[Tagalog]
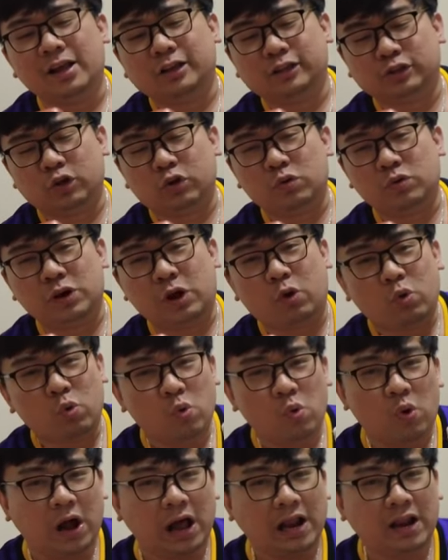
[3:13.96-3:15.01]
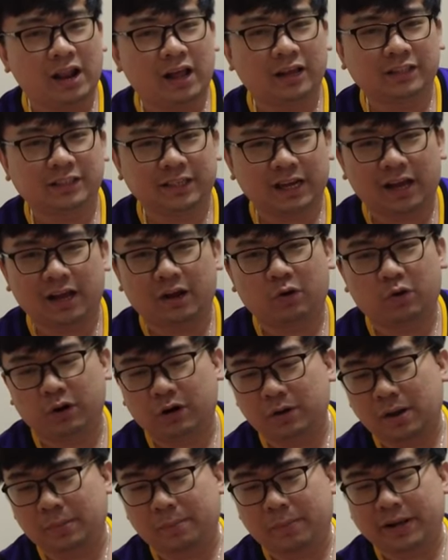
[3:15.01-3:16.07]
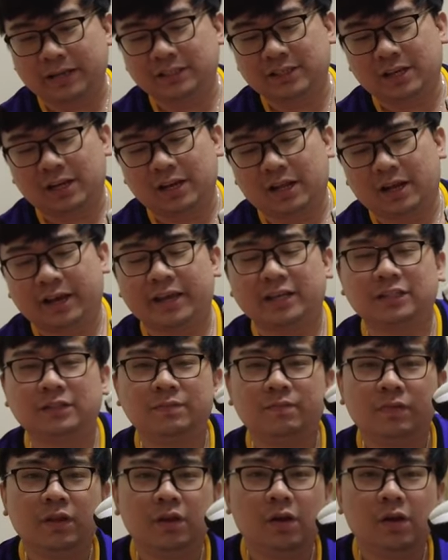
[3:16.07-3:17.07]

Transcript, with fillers: So, nakuha lang siya or ang price na lang is